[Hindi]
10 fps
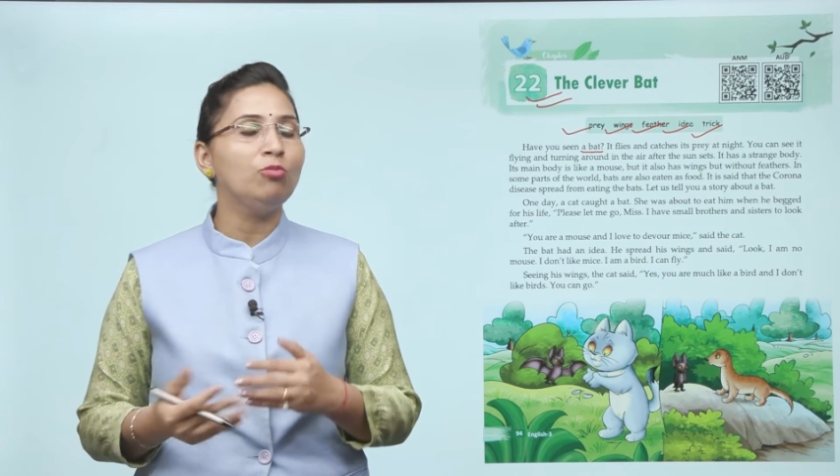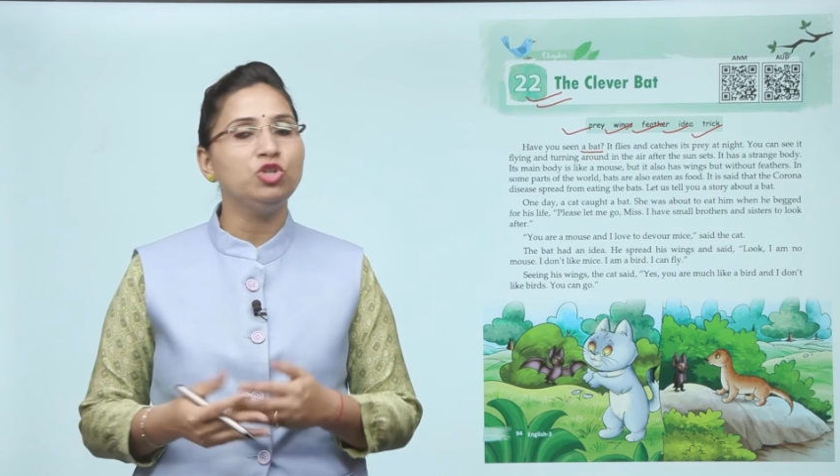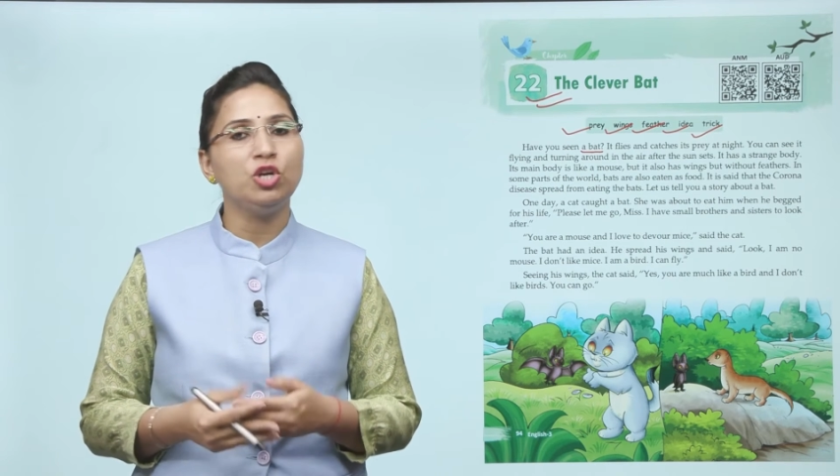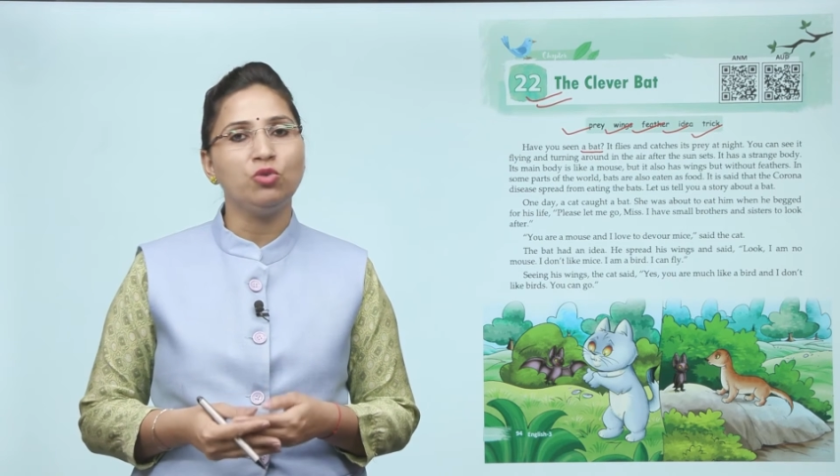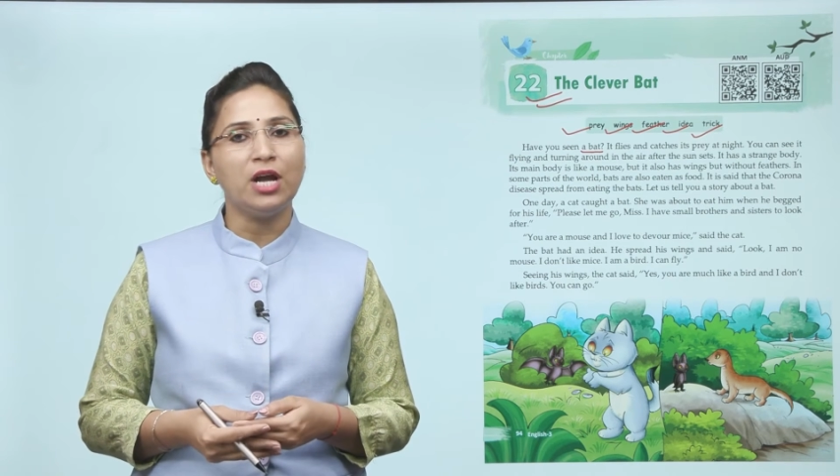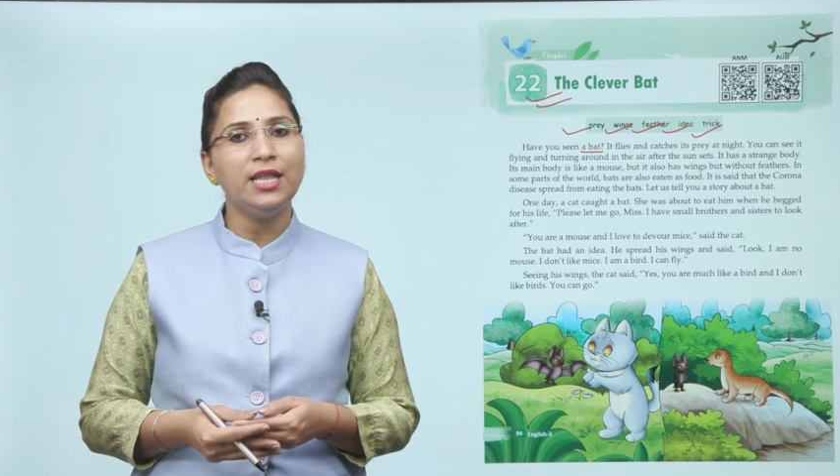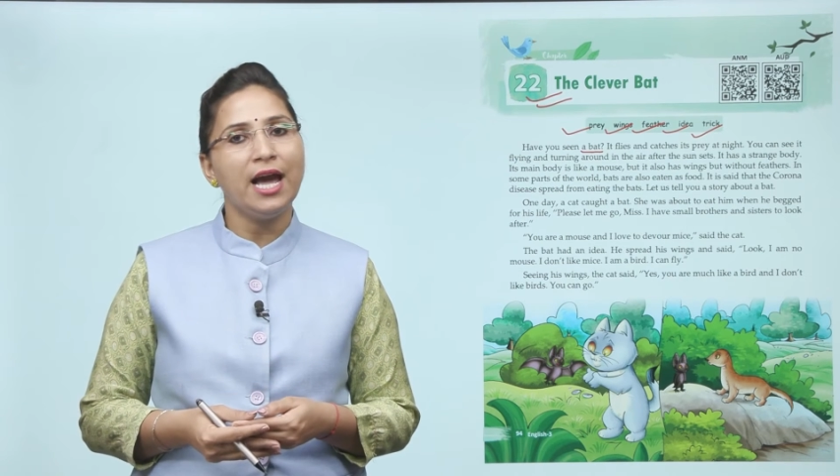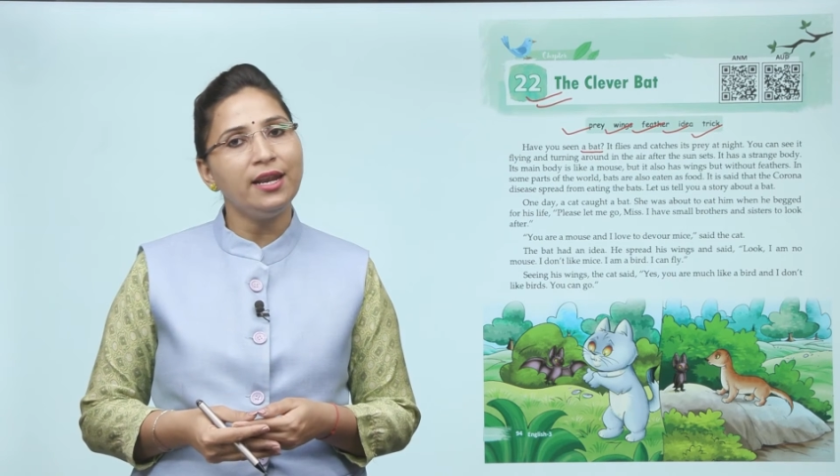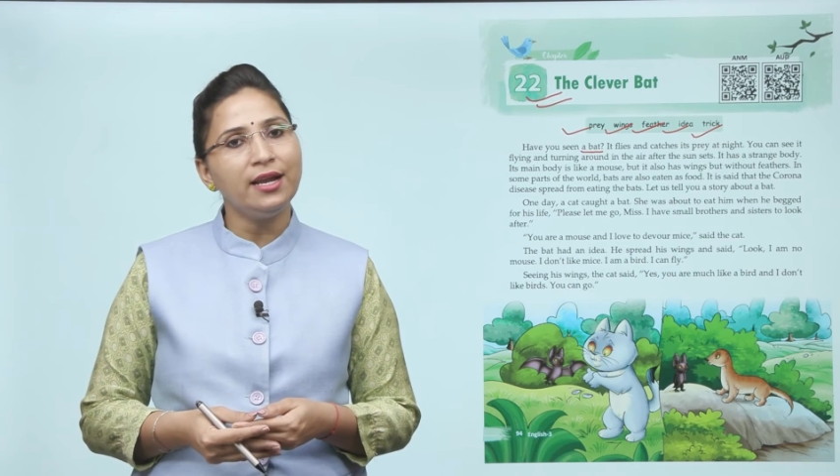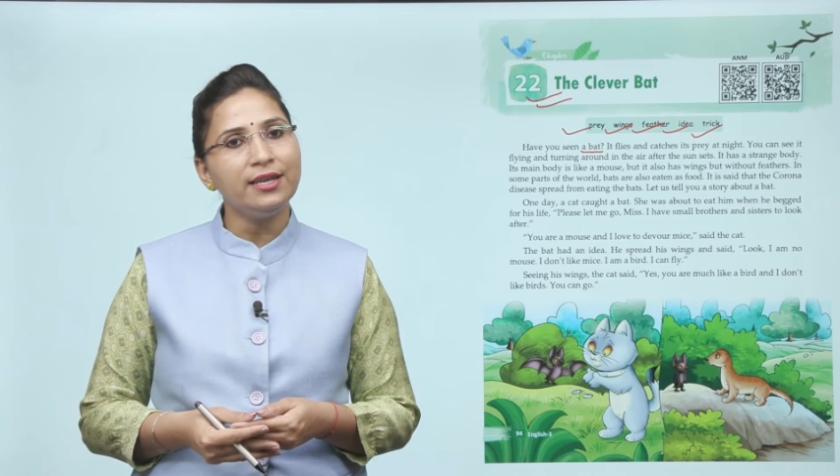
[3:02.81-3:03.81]
मुझे उनका
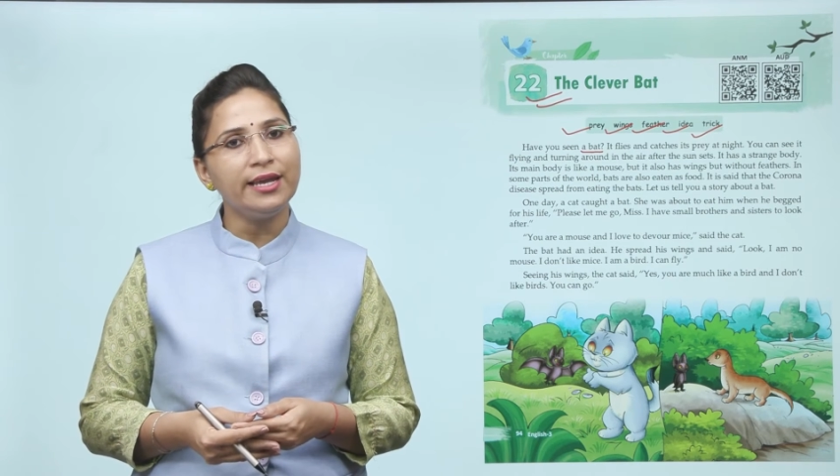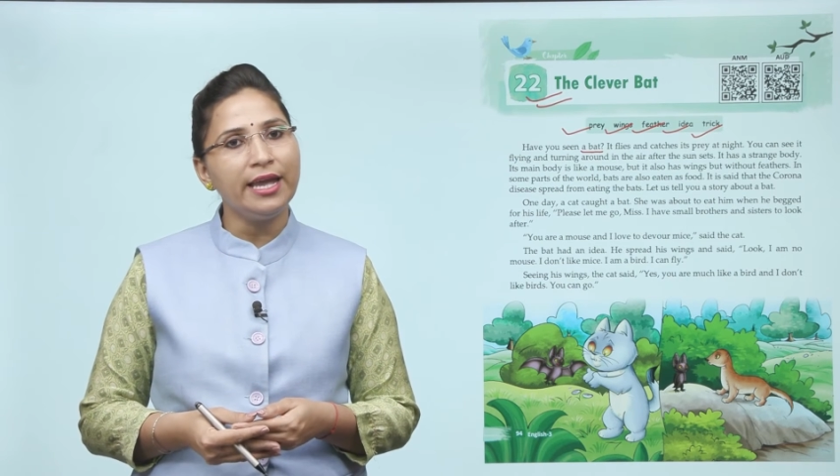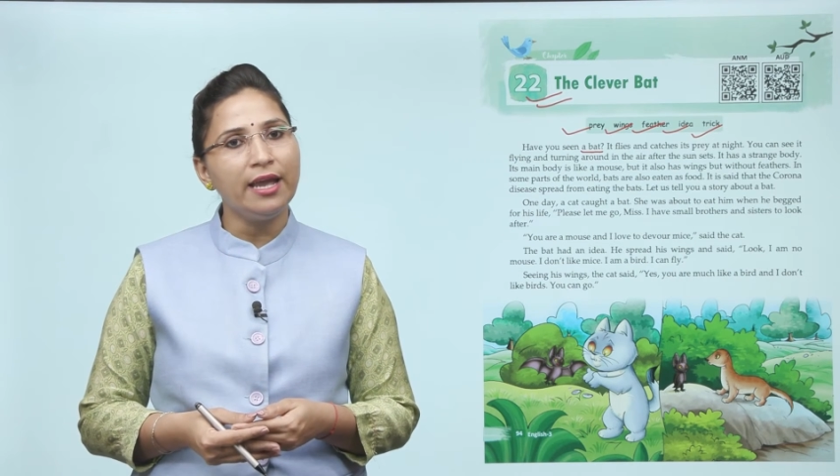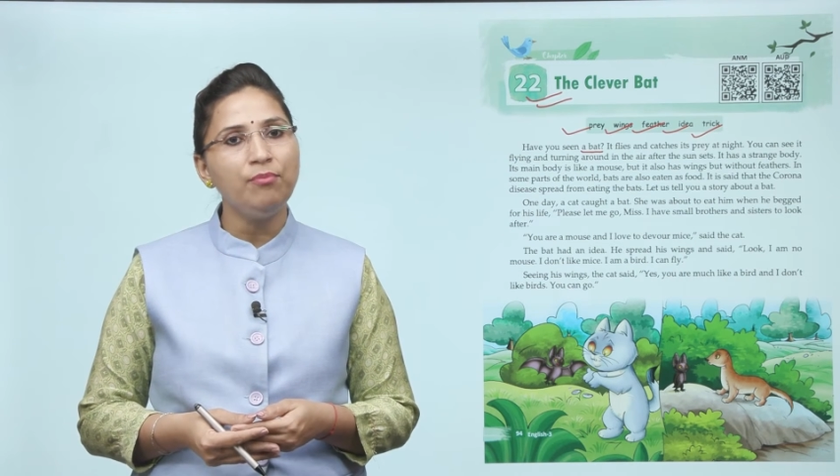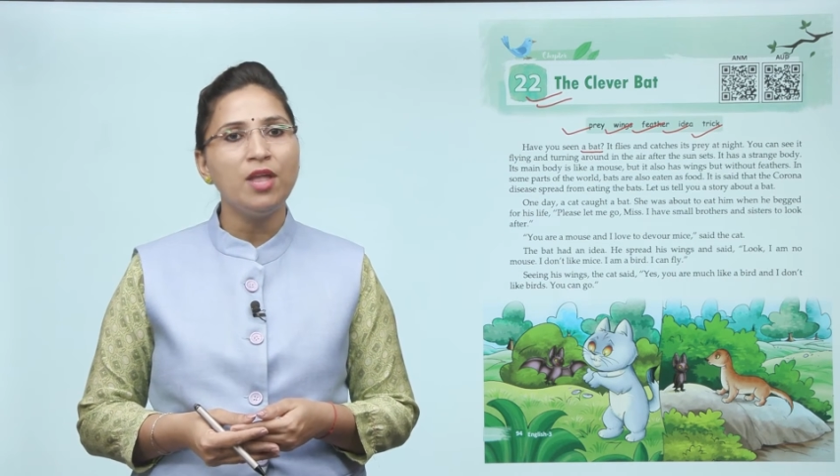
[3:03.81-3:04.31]
ध्यान रखना है